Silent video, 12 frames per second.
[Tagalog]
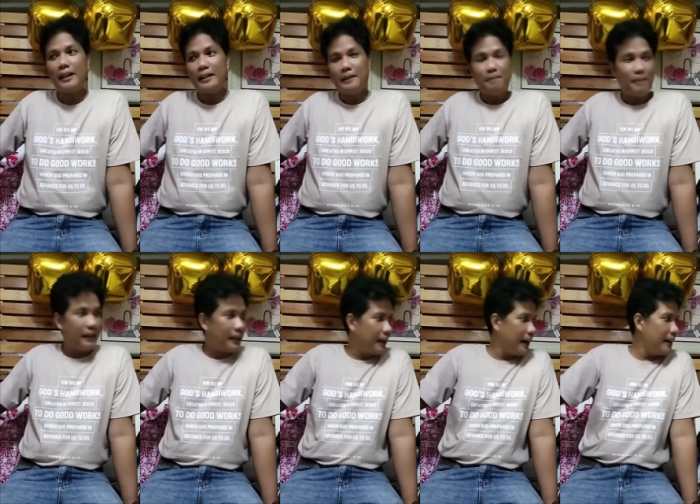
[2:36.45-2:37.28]

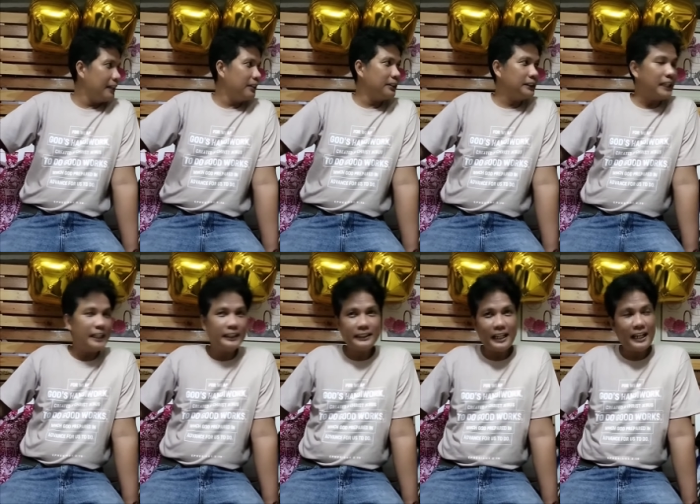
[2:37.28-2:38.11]
Pagkagaling ko sa
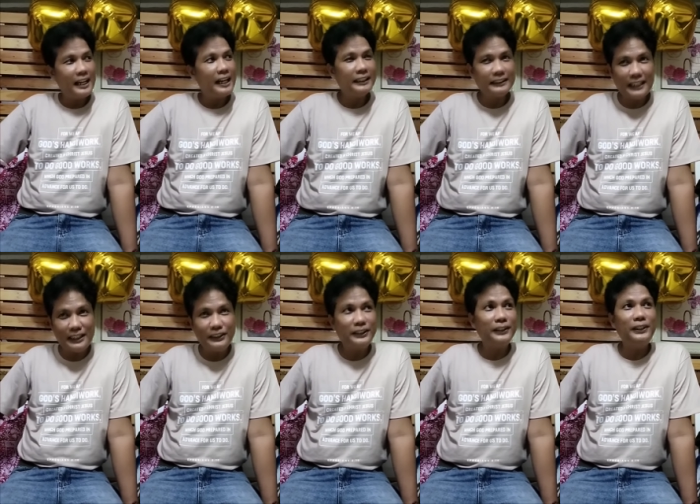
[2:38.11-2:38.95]
sa sa
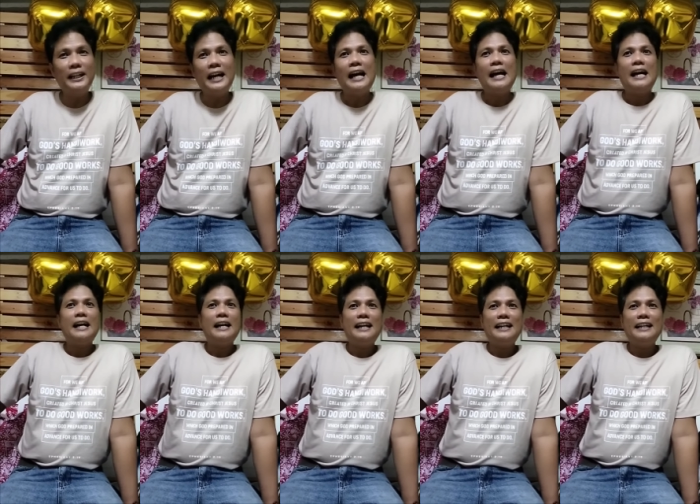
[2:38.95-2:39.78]
school
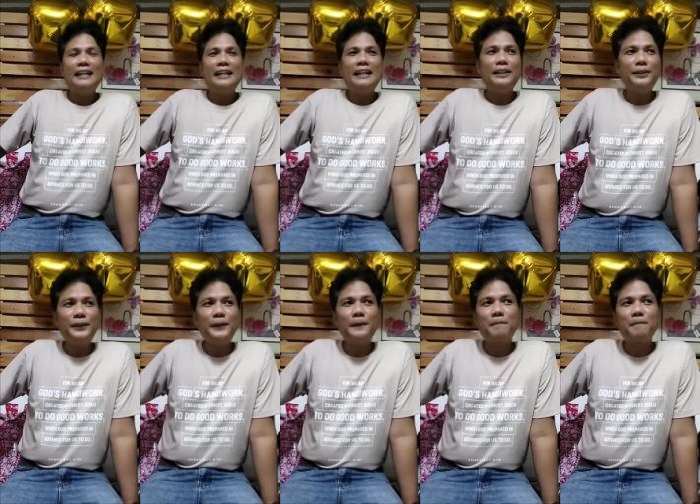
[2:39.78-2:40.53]
ay ano,